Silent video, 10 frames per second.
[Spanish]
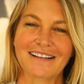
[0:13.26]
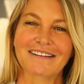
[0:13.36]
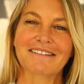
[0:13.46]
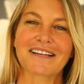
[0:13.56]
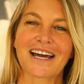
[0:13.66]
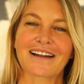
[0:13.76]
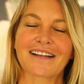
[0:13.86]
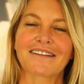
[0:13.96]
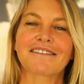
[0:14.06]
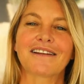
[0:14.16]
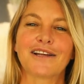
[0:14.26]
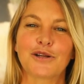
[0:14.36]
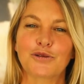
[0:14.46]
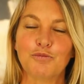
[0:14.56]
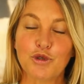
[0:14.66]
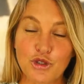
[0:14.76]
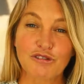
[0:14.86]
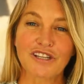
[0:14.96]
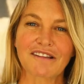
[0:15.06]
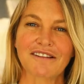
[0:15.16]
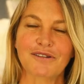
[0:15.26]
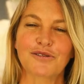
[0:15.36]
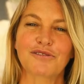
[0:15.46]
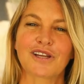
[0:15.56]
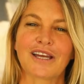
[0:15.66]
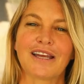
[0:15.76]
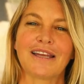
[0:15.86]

Desearles muchos éxitos